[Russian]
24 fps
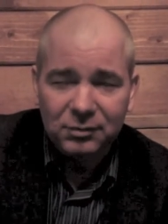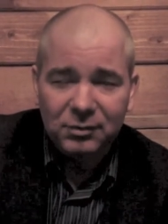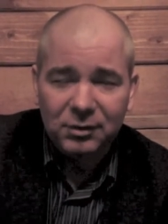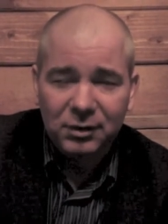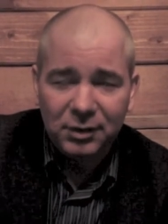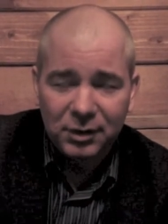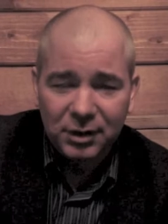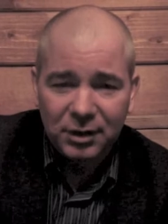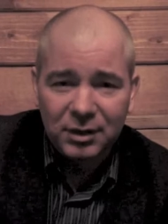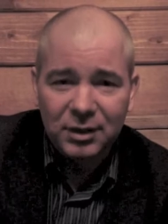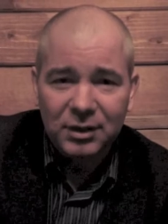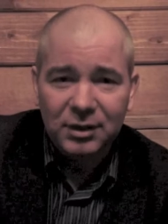
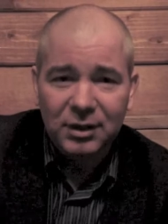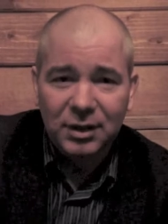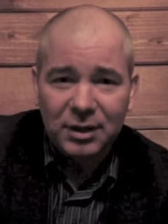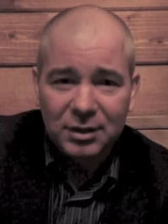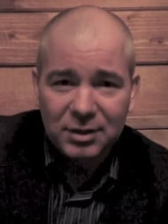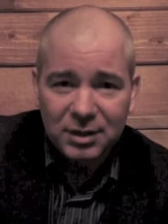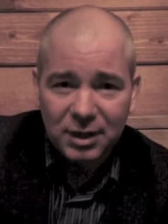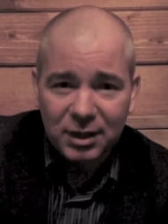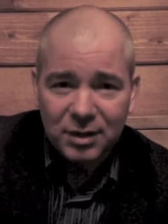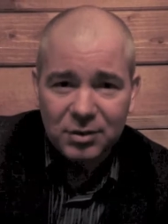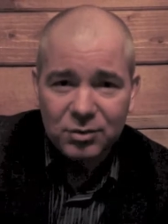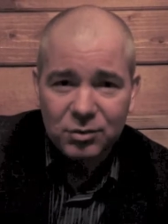
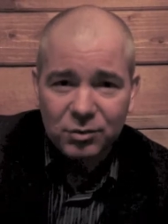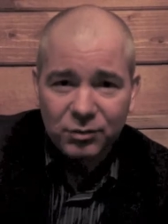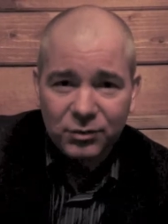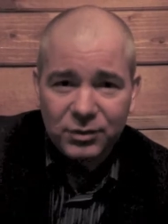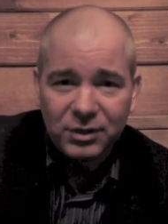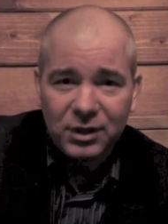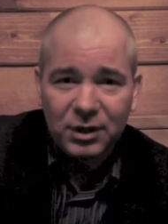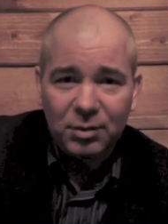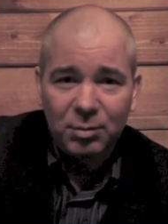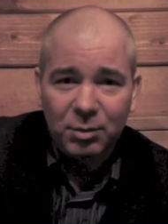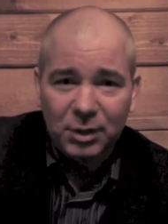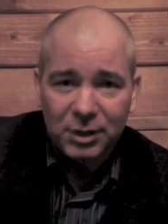интернет-трансляцию
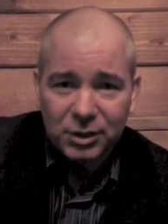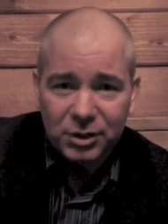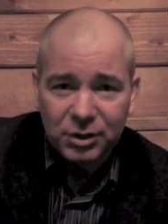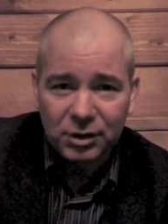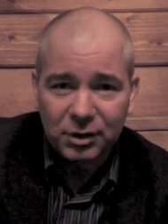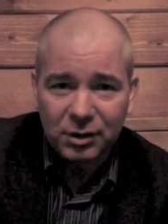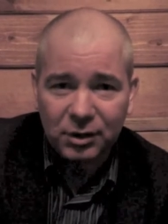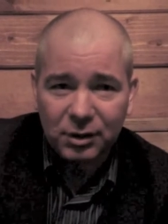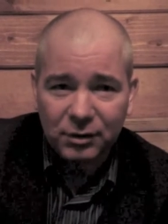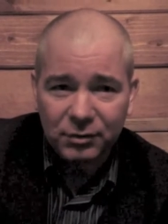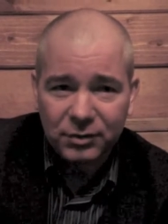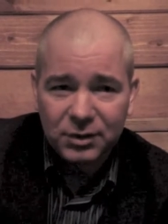всех
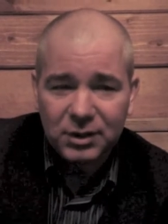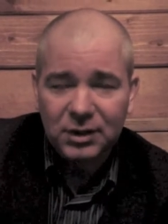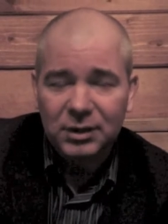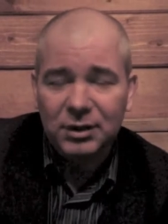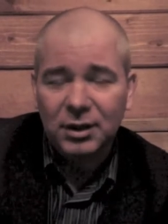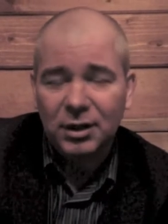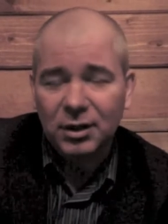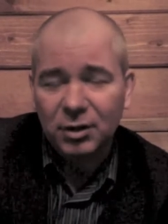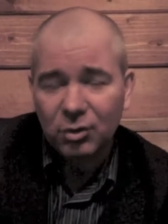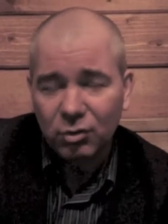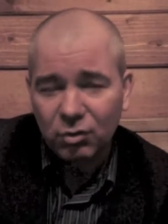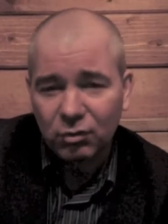матчей, всех
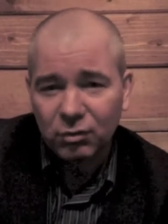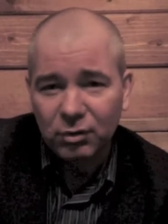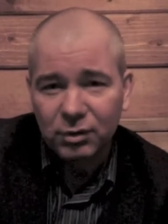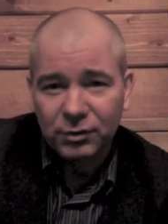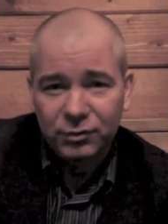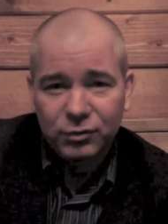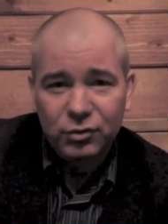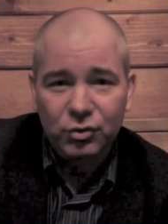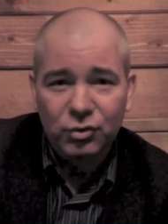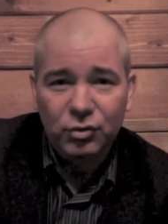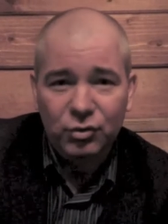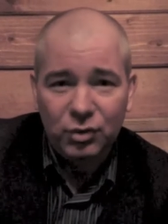тренировок,
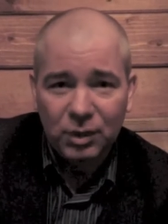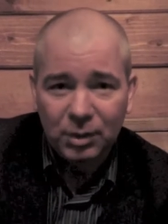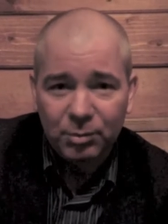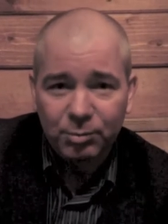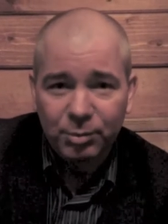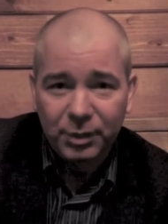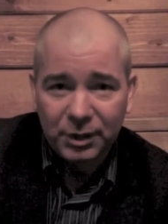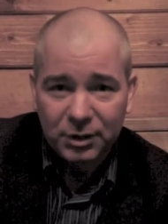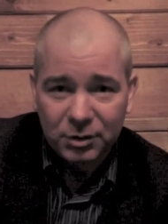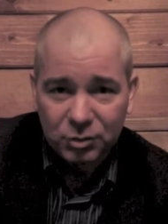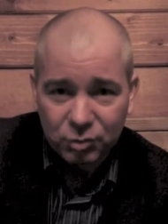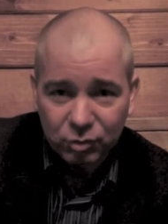все, что там
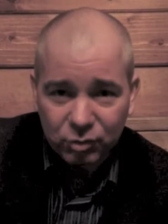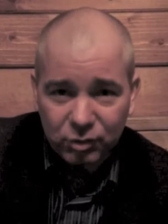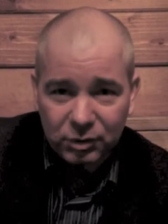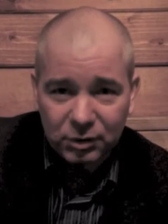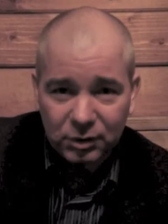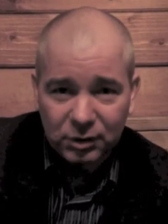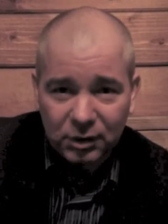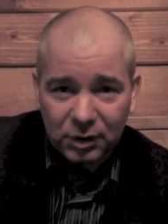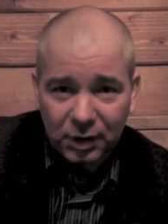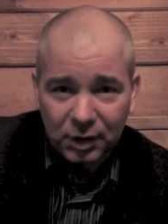происходит.